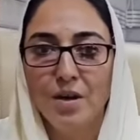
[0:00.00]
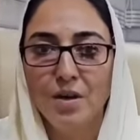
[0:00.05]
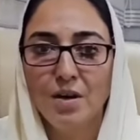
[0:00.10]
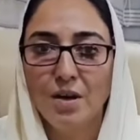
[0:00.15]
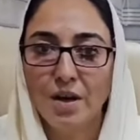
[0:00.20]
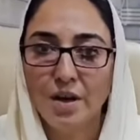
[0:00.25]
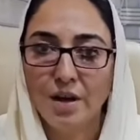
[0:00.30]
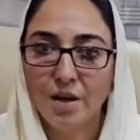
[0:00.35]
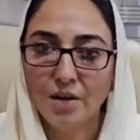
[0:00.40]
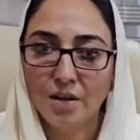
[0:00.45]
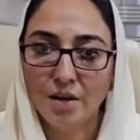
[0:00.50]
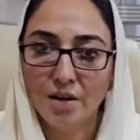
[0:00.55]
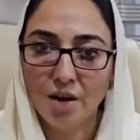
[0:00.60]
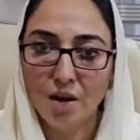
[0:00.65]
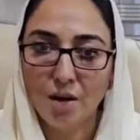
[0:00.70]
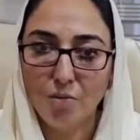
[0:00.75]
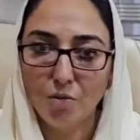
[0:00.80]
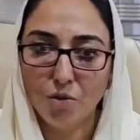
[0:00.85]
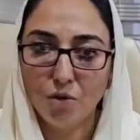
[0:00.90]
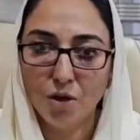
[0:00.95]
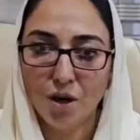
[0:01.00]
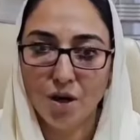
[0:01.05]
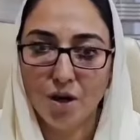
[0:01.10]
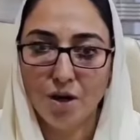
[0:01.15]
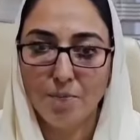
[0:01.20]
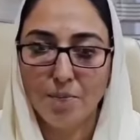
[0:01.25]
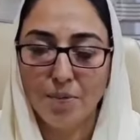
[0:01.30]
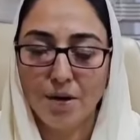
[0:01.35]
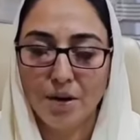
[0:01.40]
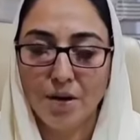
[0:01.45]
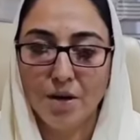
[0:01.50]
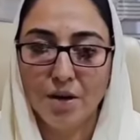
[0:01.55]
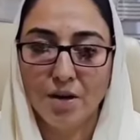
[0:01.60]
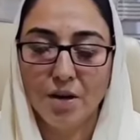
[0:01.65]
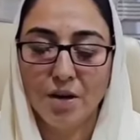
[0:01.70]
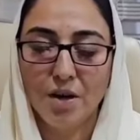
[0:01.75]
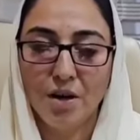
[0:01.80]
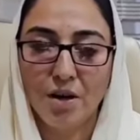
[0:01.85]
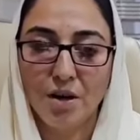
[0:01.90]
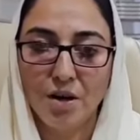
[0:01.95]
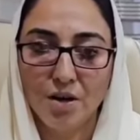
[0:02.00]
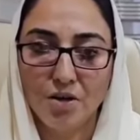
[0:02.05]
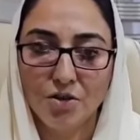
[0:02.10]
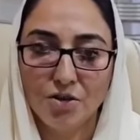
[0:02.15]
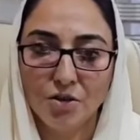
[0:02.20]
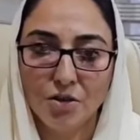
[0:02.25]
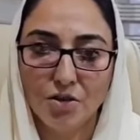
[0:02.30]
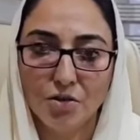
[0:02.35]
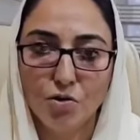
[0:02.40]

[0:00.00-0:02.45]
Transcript: ये इकतदाम उठाना पड़ा कि आज